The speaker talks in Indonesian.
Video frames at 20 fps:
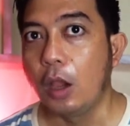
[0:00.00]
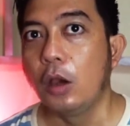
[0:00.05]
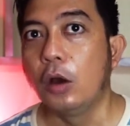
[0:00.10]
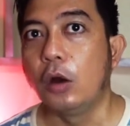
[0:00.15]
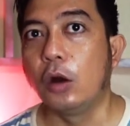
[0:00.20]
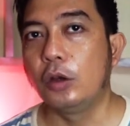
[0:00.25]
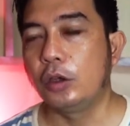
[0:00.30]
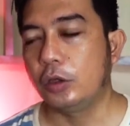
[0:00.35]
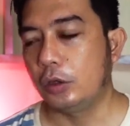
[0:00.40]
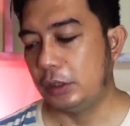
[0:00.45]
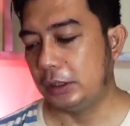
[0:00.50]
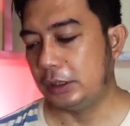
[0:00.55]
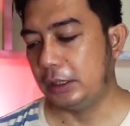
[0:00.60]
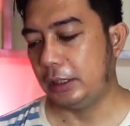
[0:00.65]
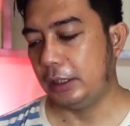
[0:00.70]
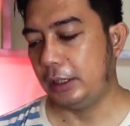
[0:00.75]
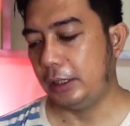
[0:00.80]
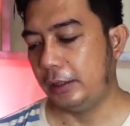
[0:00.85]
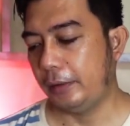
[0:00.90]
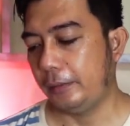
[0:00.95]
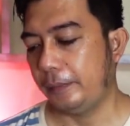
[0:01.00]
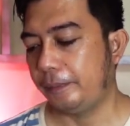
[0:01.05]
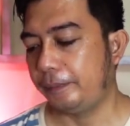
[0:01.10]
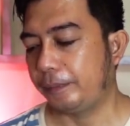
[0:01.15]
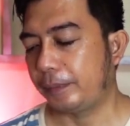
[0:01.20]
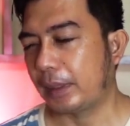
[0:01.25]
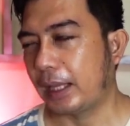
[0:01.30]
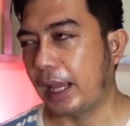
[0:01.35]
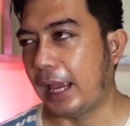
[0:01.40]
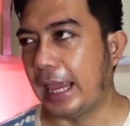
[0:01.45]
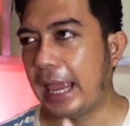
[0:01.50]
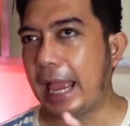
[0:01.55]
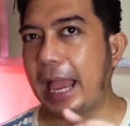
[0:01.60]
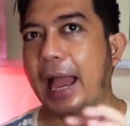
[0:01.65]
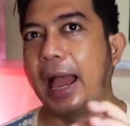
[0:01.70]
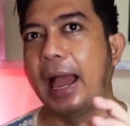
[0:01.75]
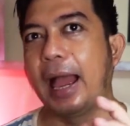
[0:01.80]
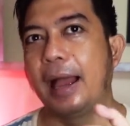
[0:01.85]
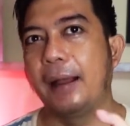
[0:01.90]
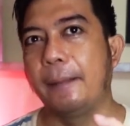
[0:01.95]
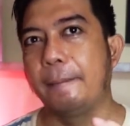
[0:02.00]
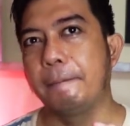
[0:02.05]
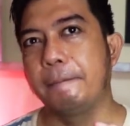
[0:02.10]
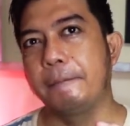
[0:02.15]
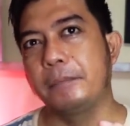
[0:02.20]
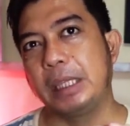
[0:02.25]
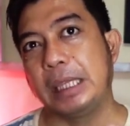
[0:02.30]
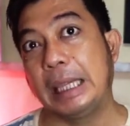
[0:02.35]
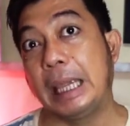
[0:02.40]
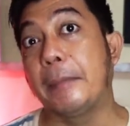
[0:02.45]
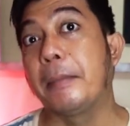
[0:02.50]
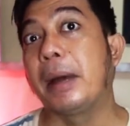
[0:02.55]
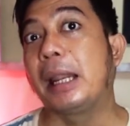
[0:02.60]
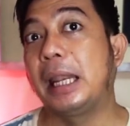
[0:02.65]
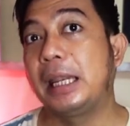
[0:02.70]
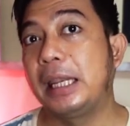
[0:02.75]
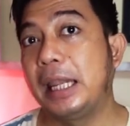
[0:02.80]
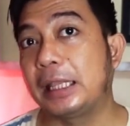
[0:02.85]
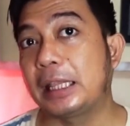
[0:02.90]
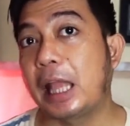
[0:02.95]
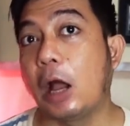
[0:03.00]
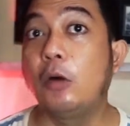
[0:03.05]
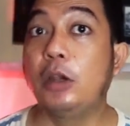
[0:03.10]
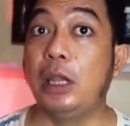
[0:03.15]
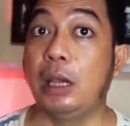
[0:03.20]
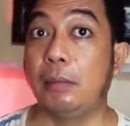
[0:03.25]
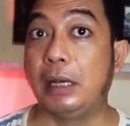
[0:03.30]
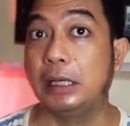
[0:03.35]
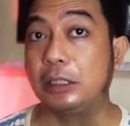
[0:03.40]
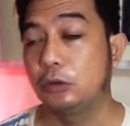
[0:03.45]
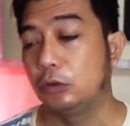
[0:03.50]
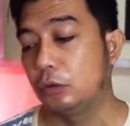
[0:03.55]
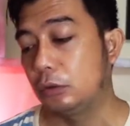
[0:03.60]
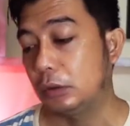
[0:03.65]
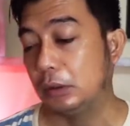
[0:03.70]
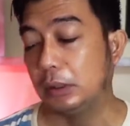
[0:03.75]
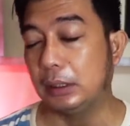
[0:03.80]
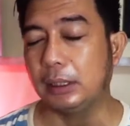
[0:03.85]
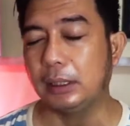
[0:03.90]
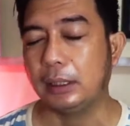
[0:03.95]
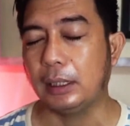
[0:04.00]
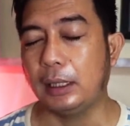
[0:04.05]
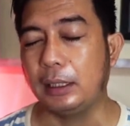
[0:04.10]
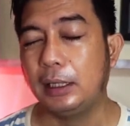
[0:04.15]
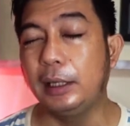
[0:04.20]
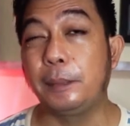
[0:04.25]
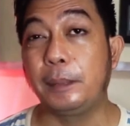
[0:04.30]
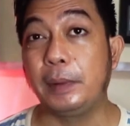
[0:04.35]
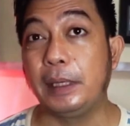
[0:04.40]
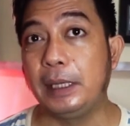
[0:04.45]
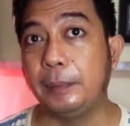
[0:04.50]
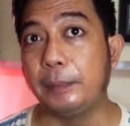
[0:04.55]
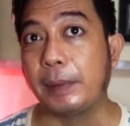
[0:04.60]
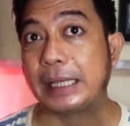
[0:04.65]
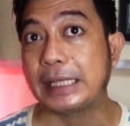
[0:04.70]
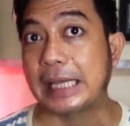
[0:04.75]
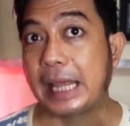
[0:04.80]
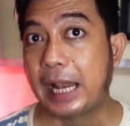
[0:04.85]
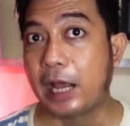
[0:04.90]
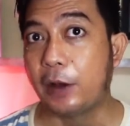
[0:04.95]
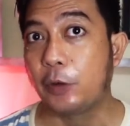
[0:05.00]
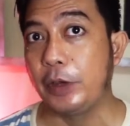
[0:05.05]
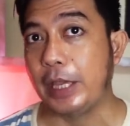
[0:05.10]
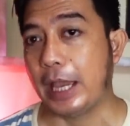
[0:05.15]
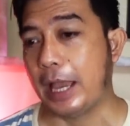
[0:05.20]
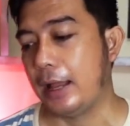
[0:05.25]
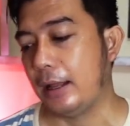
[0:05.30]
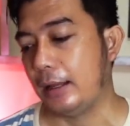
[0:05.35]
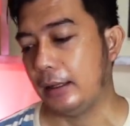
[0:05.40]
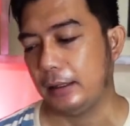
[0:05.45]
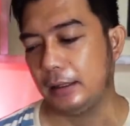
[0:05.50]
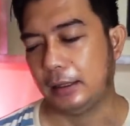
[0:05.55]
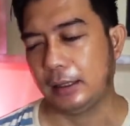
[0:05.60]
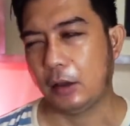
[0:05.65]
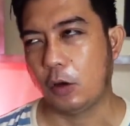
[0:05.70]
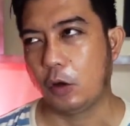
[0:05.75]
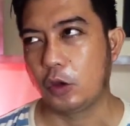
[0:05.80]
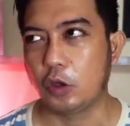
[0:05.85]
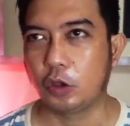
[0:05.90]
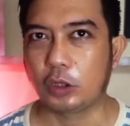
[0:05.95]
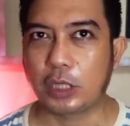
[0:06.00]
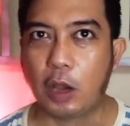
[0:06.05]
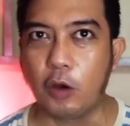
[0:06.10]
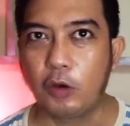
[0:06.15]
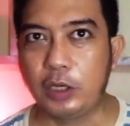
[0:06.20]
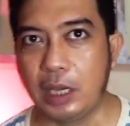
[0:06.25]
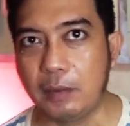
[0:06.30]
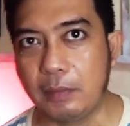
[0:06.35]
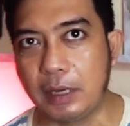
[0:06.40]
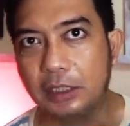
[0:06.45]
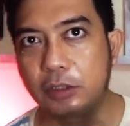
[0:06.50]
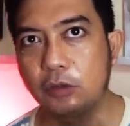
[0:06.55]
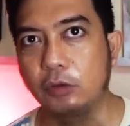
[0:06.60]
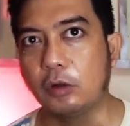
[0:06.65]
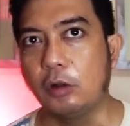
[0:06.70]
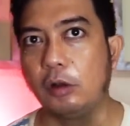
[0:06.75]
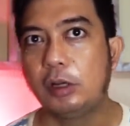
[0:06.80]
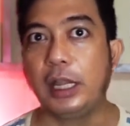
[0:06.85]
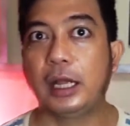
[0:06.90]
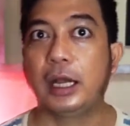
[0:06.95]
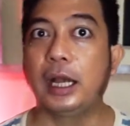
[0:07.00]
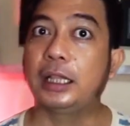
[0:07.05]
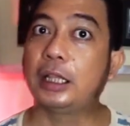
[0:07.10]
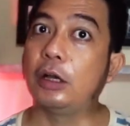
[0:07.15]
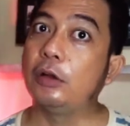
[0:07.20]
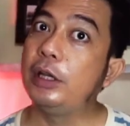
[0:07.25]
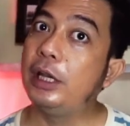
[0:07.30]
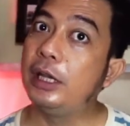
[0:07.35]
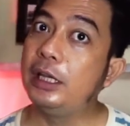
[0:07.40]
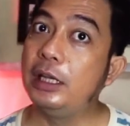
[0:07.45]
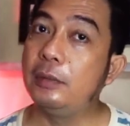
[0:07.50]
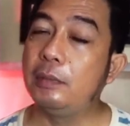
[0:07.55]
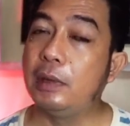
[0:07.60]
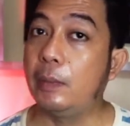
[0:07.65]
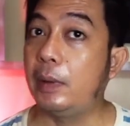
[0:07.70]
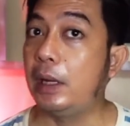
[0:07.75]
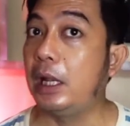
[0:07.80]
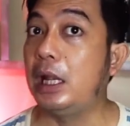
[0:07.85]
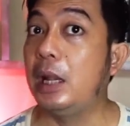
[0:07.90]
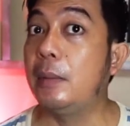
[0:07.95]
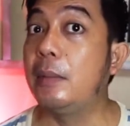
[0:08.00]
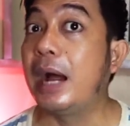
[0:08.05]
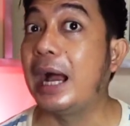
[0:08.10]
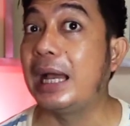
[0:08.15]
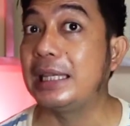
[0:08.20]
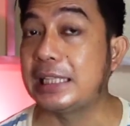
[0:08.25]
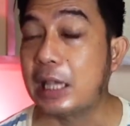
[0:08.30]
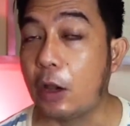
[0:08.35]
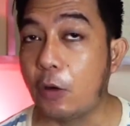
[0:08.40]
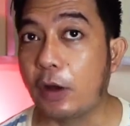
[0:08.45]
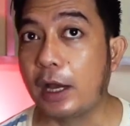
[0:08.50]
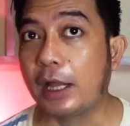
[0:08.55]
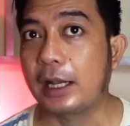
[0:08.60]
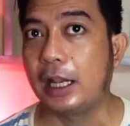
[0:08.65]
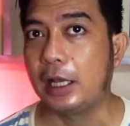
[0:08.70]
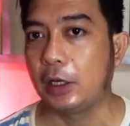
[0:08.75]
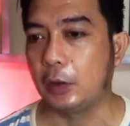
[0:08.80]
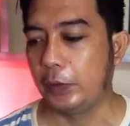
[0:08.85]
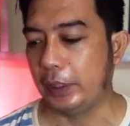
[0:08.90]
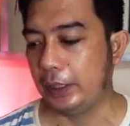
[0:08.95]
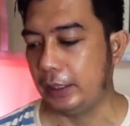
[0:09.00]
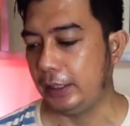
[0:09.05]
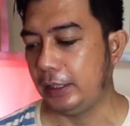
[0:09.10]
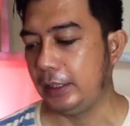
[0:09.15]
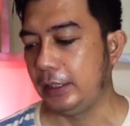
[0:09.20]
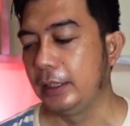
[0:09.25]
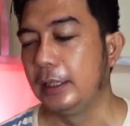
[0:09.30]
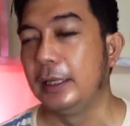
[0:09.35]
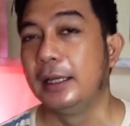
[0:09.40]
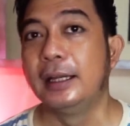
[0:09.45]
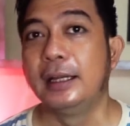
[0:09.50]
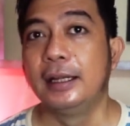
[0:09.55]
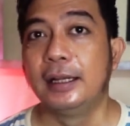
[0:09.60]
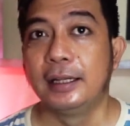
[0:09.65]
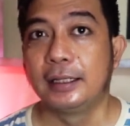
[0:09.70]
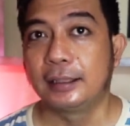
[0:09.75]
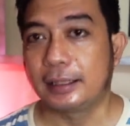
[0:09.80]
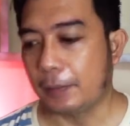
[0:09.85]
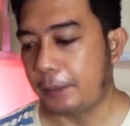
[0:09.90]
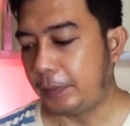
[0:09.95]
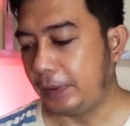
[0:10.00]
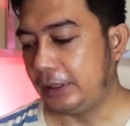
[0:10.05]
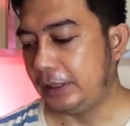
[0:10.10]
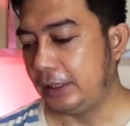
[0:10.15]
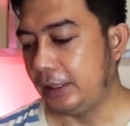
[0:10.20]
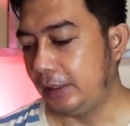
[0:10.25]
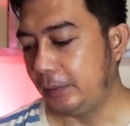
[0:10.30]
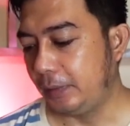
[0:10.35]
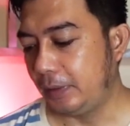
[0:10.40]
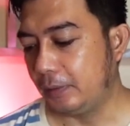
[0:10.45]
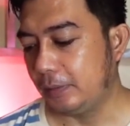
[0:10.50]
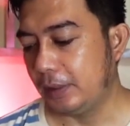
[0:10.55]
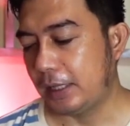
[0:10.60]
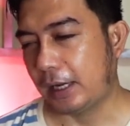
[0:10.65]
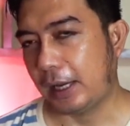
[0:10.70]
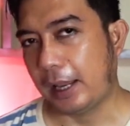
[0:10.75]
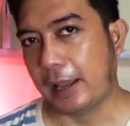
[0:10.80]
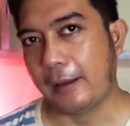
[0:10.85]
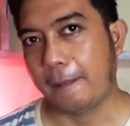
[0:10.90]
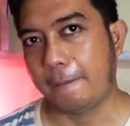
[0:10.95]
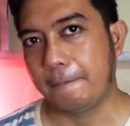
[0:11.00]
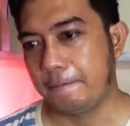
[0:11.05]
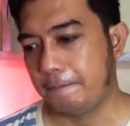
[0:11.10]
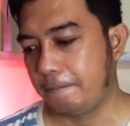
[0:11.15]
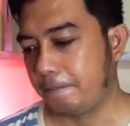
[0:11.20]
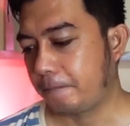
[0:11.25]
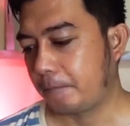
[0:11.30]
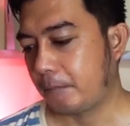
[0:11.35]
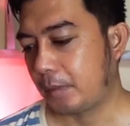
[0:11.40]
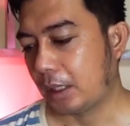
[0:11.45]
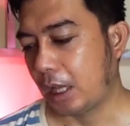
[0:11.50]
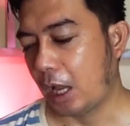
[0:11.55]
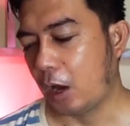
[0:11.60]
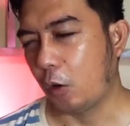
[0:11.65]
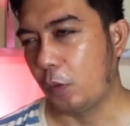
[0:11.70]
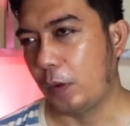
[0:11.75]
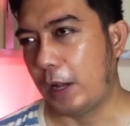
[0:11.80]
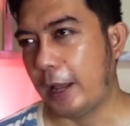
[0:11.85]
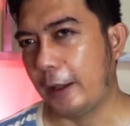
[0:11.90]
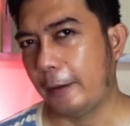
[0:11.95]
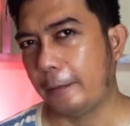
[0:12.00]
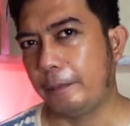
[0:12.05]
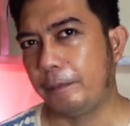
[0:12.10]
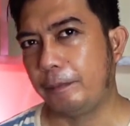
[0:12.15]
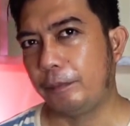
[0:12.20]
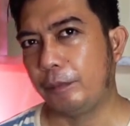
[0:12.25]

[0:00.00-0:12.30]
Onyo di sini ya yang mana dia tahu dia masuk. Ini ini perasaan aku ya. Onyo tahu dia masuk, kalau dia nggak tahu dia diam daripada dia mengacaukan lagu ini tapi di sini benar-benar yang aku bilang